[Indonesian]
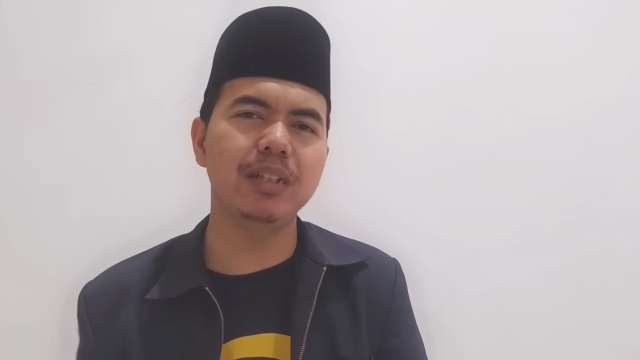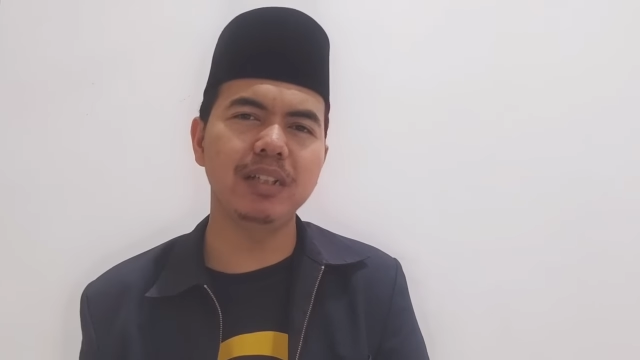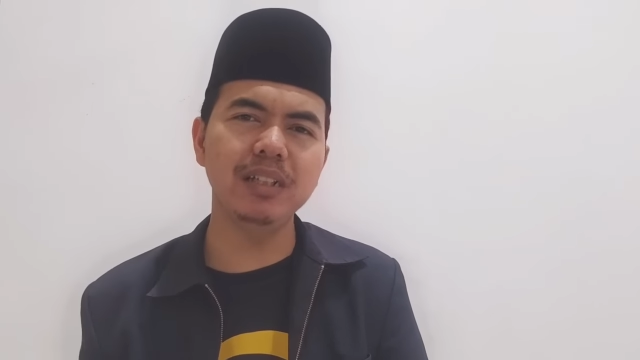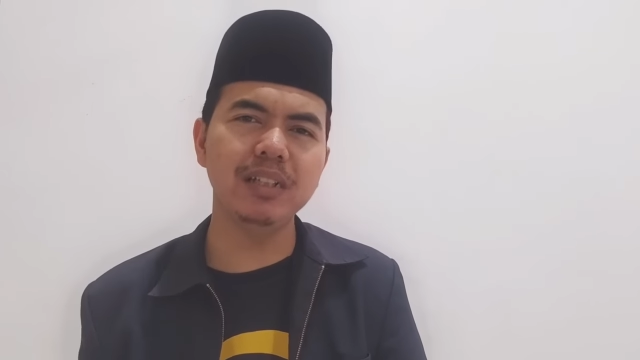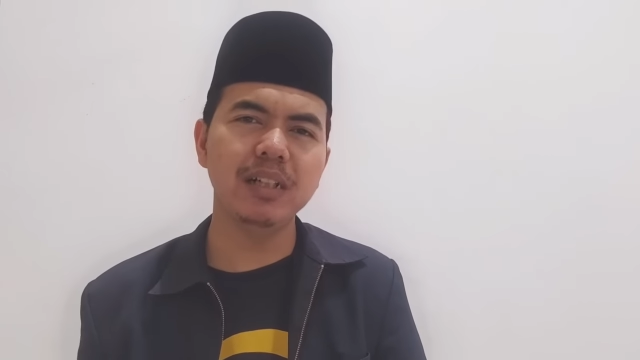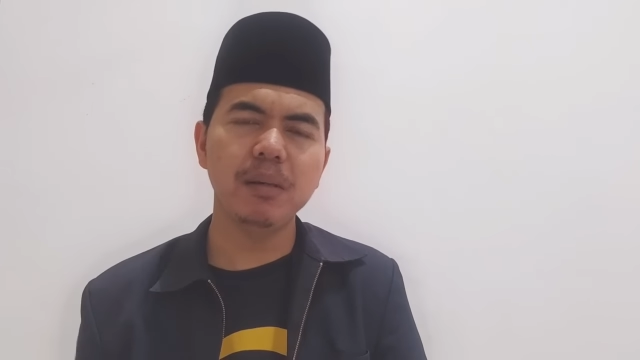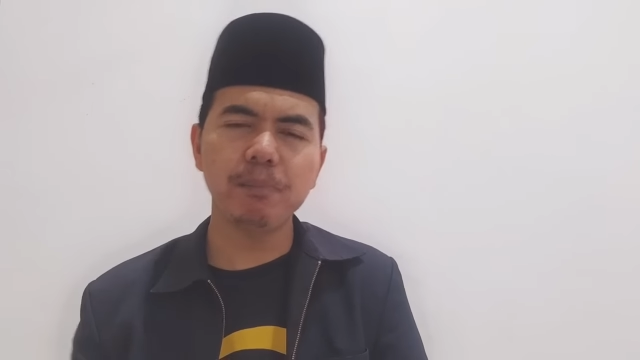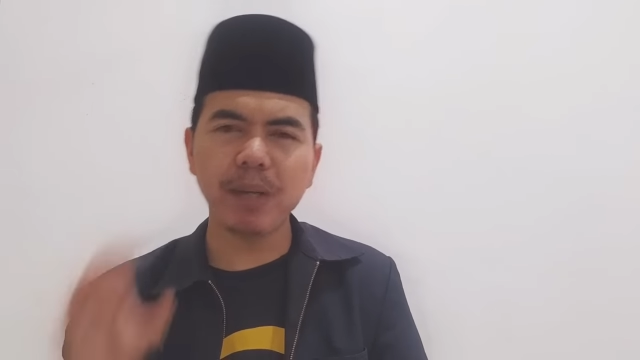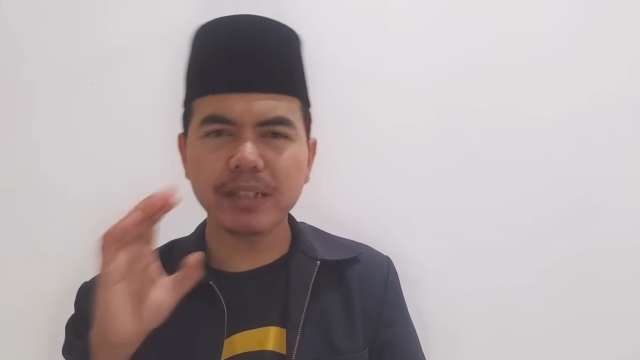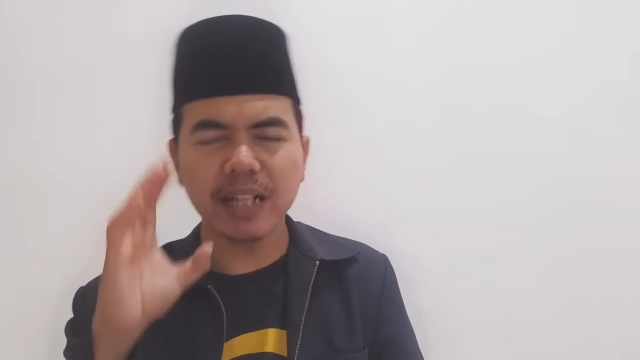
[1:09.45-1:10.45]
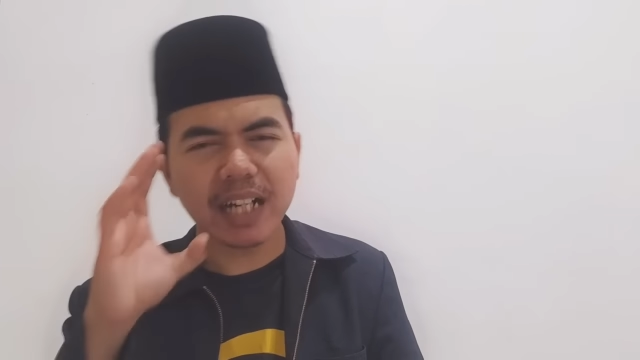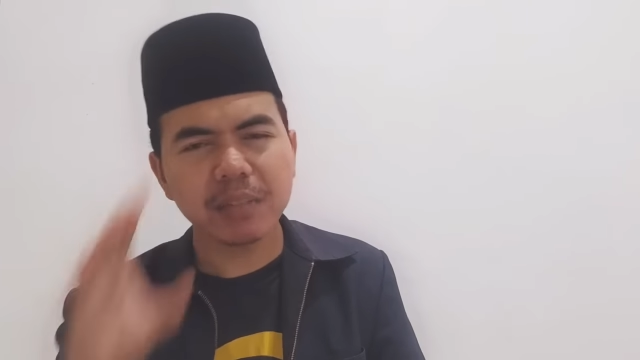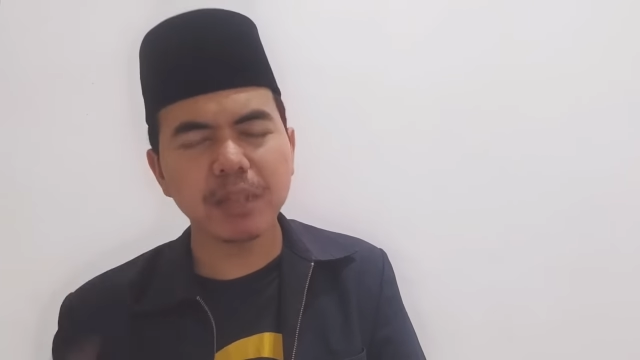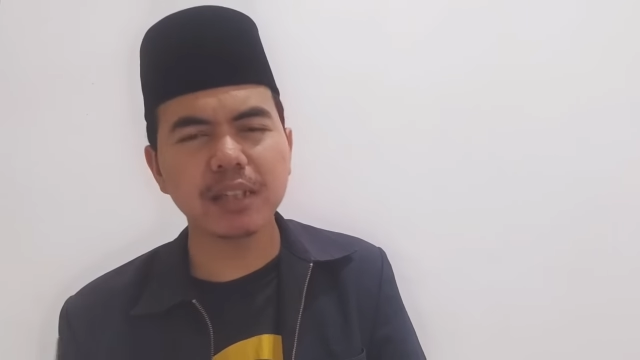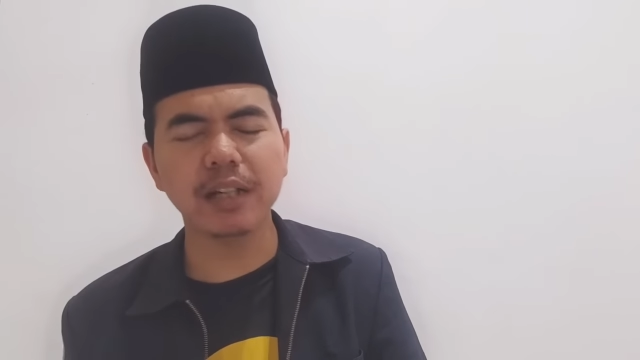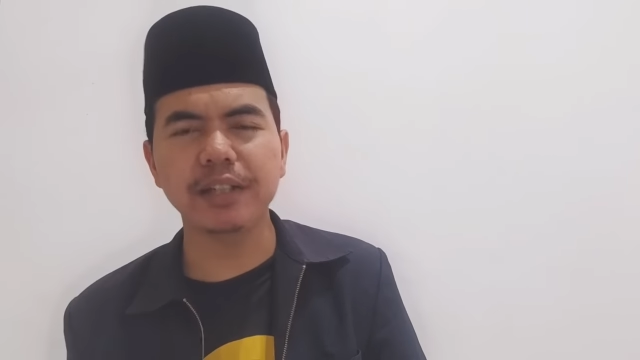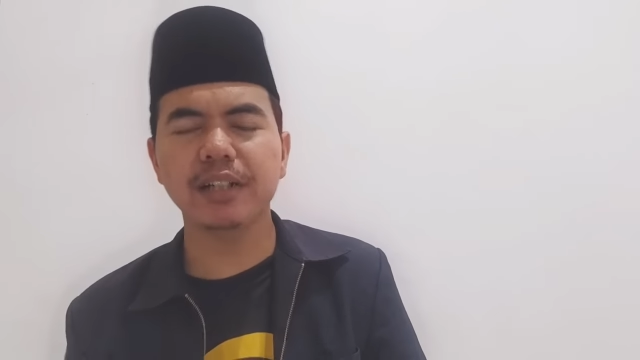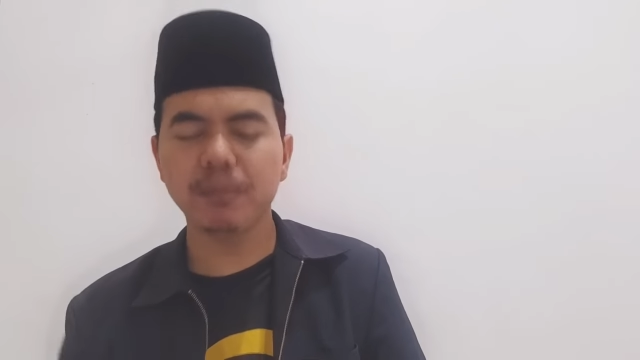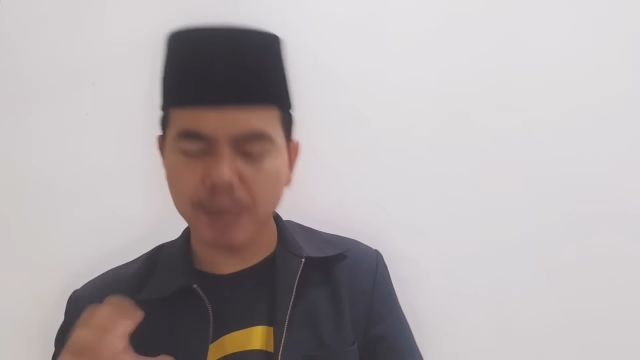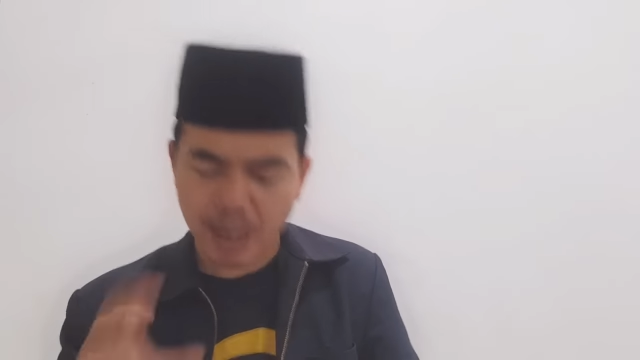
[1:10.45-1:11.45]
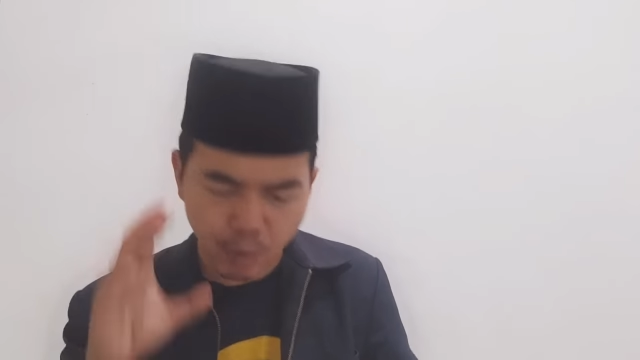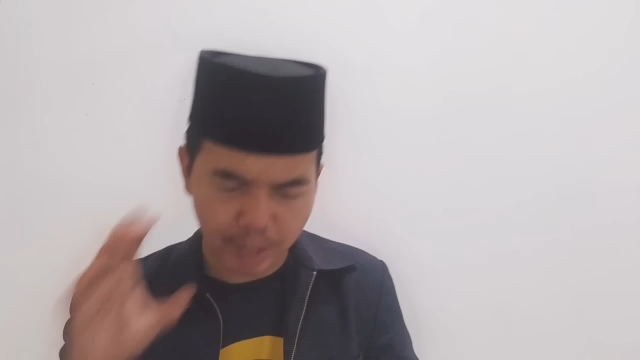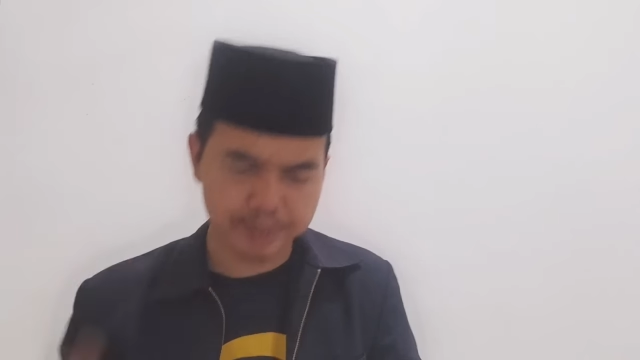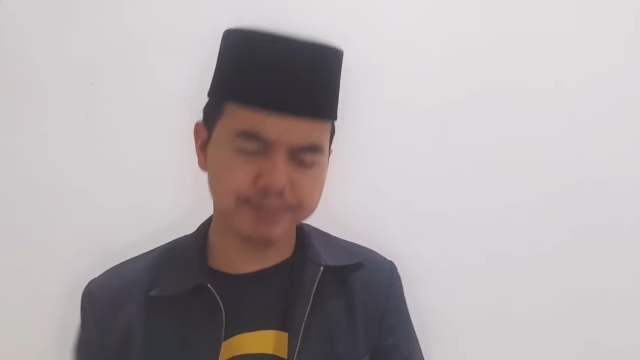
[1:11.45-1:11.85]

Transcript: ini pandangan matanya ke bawah.